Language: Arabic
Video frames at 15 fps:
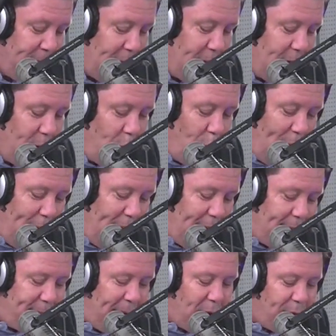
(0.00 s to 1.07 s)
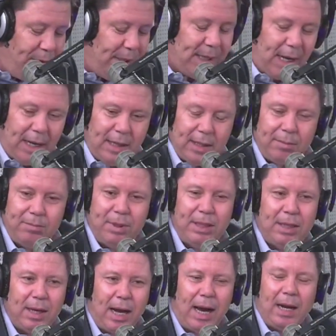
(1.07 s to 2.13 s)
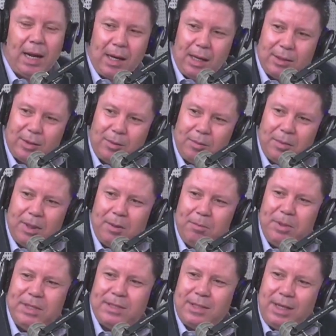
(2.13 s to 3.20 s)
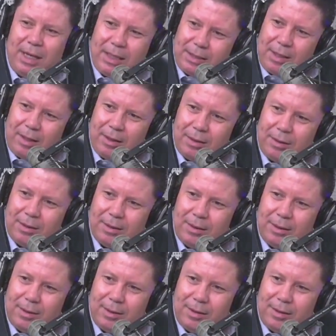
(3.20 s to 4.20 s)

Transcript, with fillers: ومعروفين أيضا بعلاقاتهم بالسياسة أي.